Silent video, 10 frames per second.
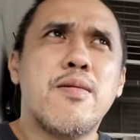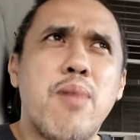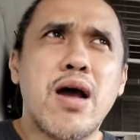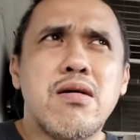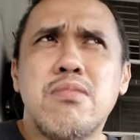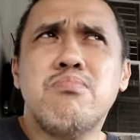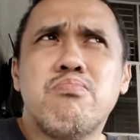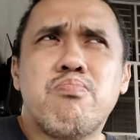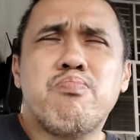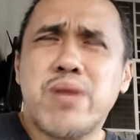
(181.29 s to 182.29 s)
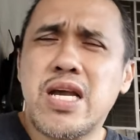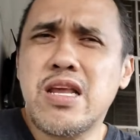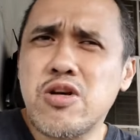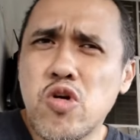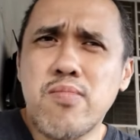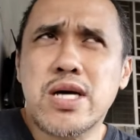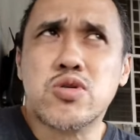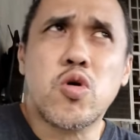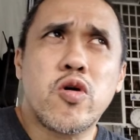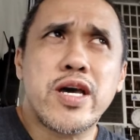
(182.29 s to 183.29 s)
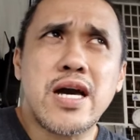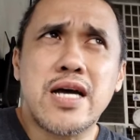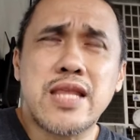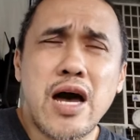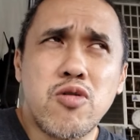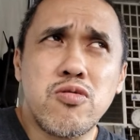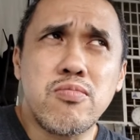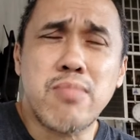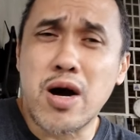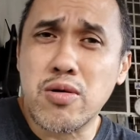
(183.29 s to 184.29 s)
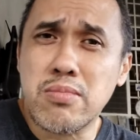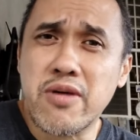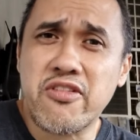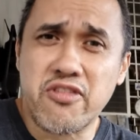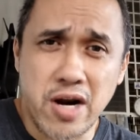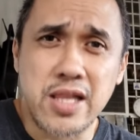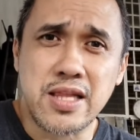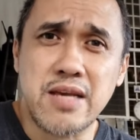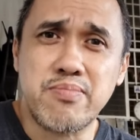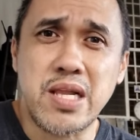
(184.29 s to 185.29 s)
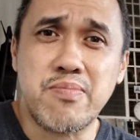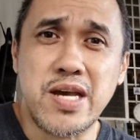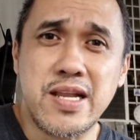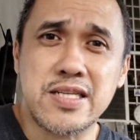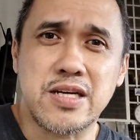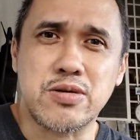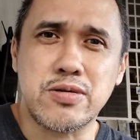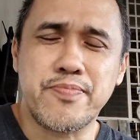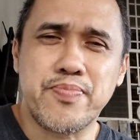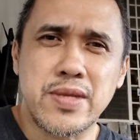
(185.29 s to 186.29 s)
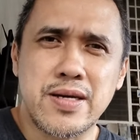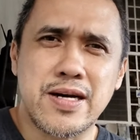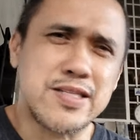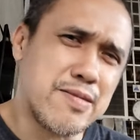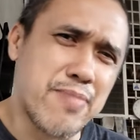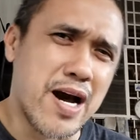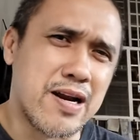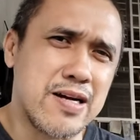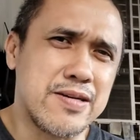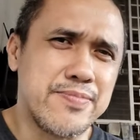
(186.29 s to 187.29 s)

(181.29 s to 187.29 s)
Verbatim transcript: parang feeling ko mas okay yata kung bago mag front 9 Pilipinas ano kasi parang